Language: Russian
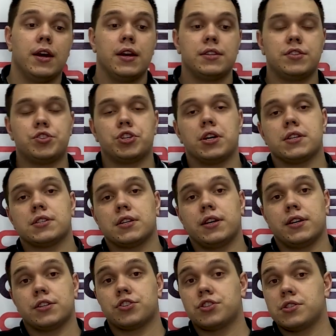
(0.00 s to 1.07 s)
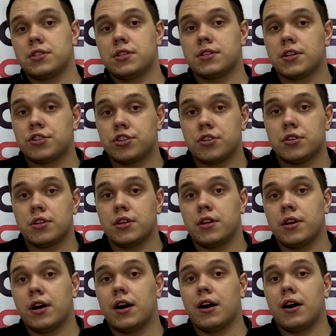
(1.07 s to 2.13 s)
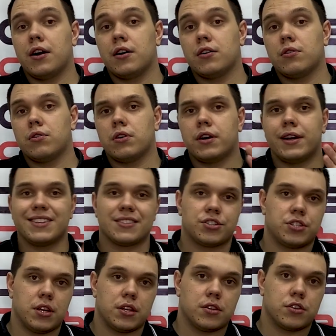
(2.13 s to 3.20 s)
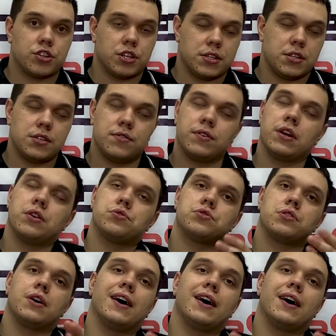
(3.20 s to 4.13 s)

Сейчас S64, а S66, извиняюсь,